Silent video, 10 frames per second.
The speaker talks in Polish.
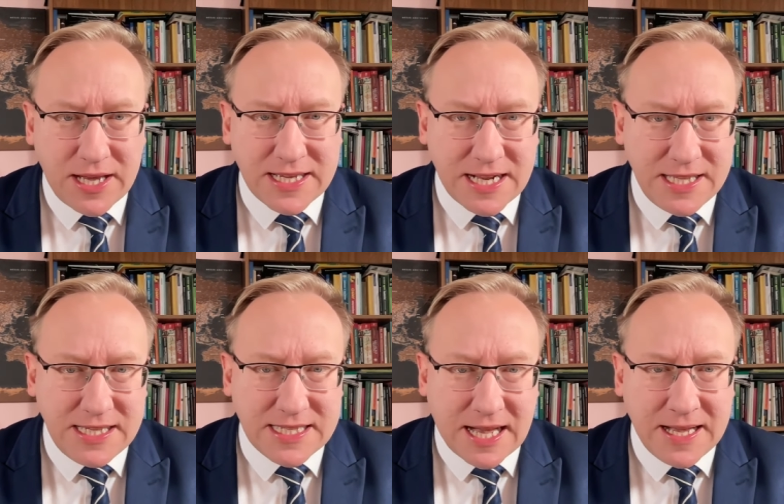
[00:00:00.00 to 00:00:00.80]

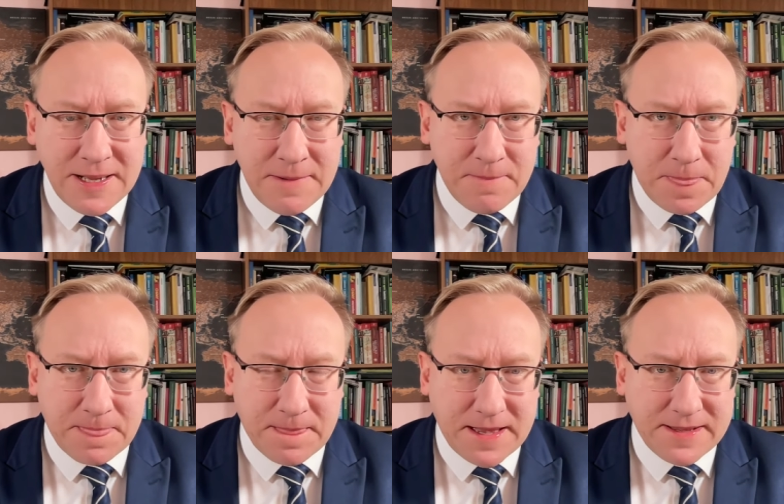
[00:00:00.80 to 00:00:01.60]
Granica
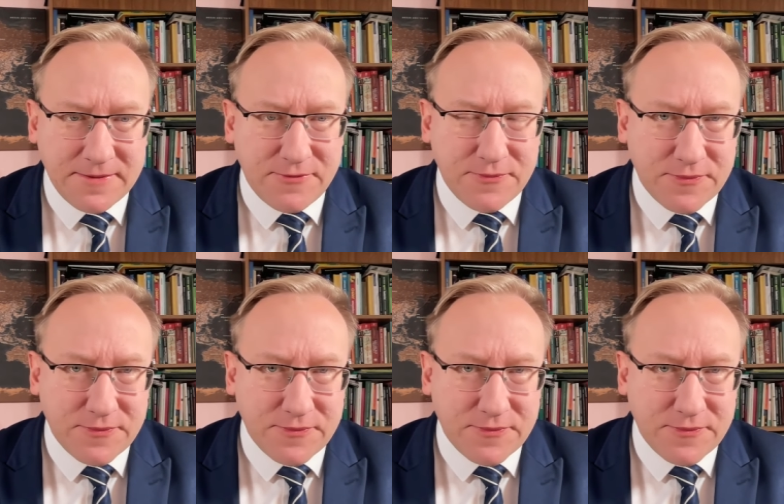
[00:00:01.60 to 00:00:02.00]
mm, e,